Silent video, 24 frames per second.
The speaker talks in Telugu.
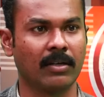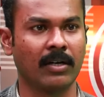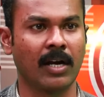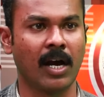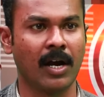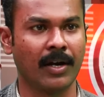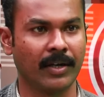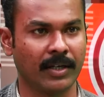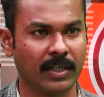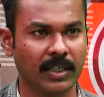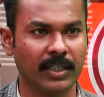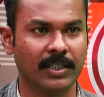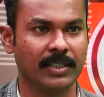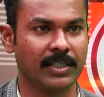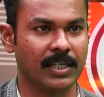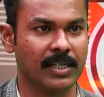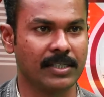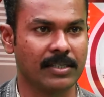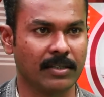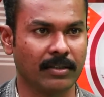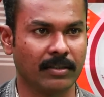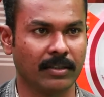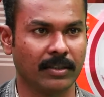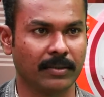రాంగ్గా
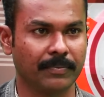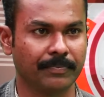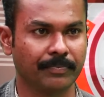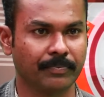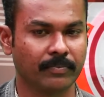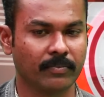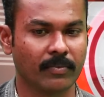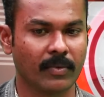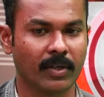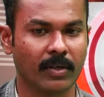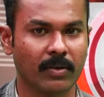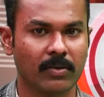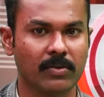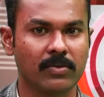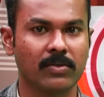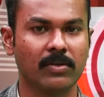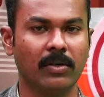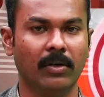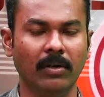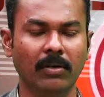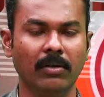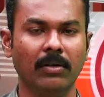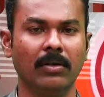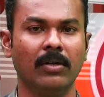ఇచ్చేసింది సో